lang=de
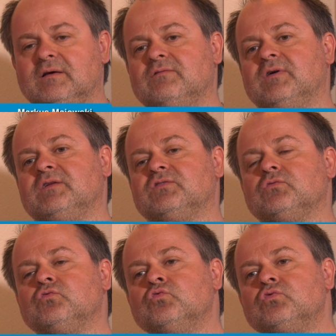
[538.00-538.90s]
Weil das
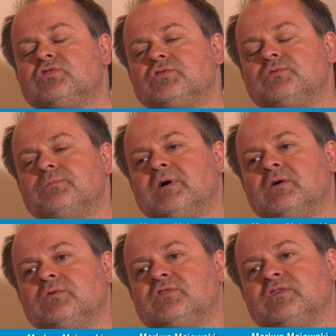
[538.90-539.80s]
Gute bei
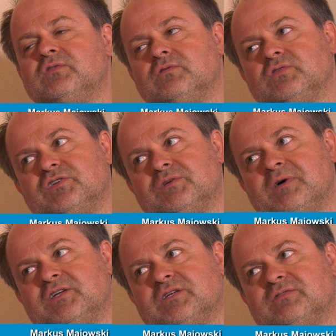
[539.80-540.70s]
unseren zwölf
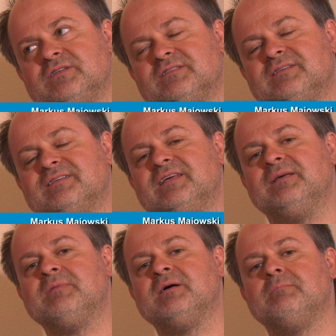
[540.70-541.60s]
Gemeinschaften ist, dass
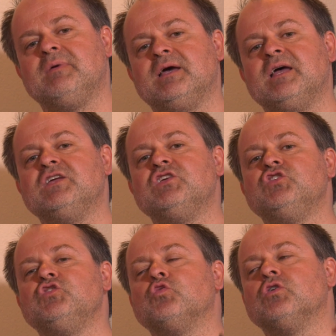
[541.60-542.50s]
immer mehr
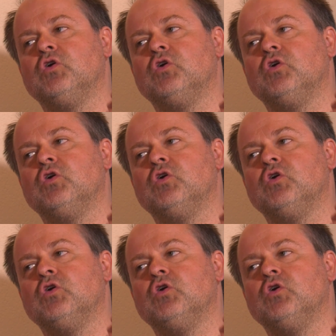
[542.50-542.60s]
junge